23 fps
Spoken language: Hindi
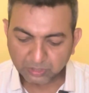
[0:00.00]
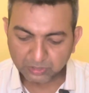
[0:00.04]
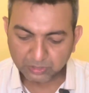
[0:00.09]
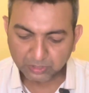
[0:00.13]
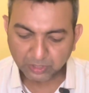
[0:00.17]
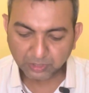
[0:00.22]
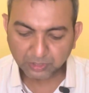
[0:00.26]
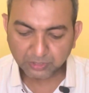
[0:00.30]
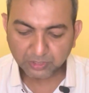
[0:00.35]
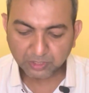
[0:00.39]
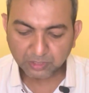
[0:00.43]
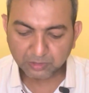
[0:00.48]

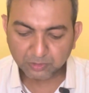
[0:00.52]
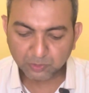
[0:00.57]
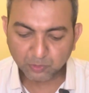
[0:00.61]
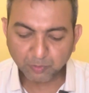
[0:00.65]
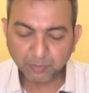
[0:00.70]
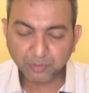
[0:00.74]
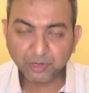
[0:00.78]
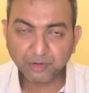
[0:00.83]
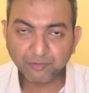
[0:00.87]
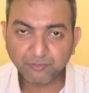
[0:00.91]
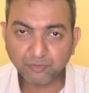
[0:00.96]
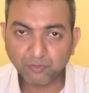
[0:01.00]
साथ ही साथ जो
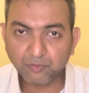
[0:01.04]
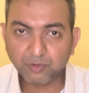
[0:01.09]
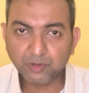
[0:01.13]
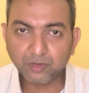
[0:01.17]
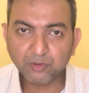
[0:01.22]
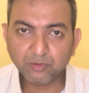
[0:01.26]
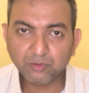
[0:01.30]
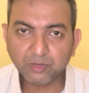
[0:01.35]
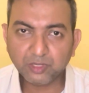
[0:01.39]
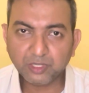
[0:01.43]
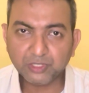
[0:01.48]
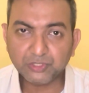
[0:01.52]
मेरा फेवरेट
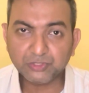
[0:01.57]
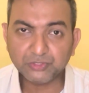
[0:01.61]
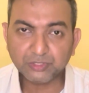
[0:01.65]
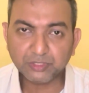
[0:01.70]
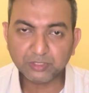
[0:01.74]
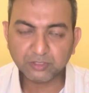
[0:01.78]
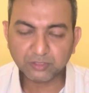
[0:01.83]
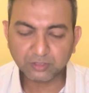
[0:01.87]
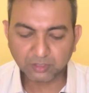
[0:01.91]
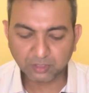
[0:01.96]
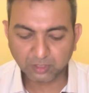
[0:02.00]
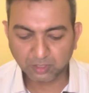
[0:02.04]
नोट है
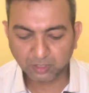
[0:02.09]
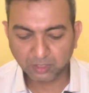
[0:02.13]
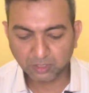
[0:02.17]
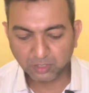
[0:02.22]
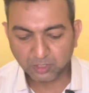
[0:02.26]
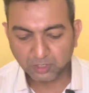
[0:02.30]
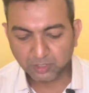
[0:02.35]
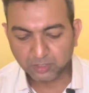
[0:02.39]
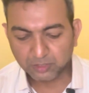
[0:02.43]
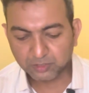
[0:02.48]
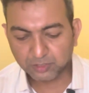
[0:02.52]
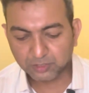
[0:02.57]
एसेंस का
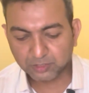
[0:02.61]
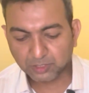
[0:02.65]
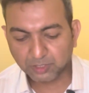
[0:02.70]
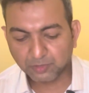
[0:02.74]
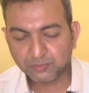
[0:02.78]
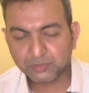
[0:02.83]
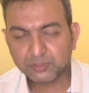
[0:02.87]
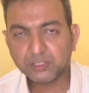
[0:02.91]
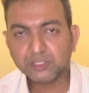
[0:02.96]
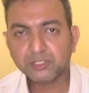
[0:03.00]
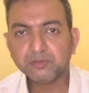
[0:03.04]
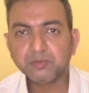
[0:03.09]
जिसके वजह
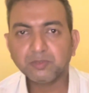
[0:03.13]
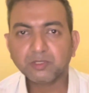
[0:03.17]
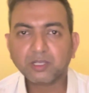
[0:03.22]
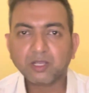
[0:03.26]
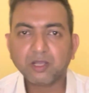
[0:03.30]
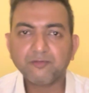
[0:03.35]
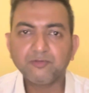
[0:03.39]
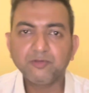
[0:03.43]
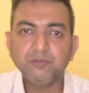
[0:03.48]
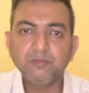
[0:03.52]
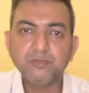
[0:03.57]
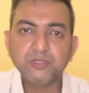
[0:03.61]
से इसमें
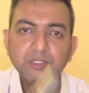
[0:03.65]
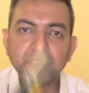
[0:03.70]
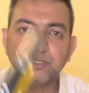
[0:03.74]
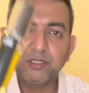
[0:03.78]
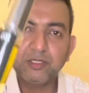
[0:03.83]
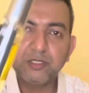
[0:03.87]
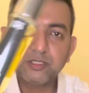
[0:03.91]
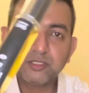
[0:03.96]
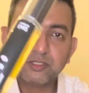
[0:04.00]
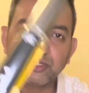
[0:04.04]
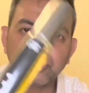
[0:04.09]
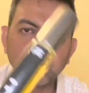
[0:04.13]
काफ़ी
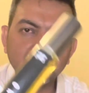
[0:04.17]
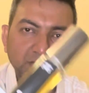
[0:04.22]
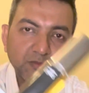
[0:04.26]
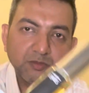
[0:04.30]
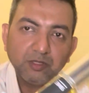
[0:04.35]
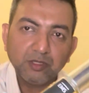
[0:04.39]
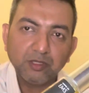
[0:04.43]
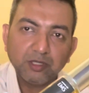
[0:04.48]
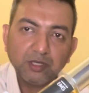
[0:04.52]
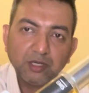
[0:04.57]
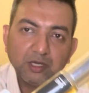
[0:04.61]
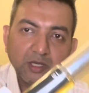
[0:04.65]
मिस्टीरियस टच
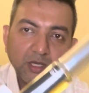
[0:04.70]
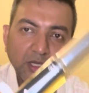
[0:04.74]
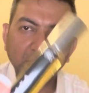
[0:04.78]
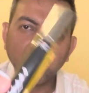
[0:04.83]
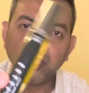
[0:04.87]
मिलता है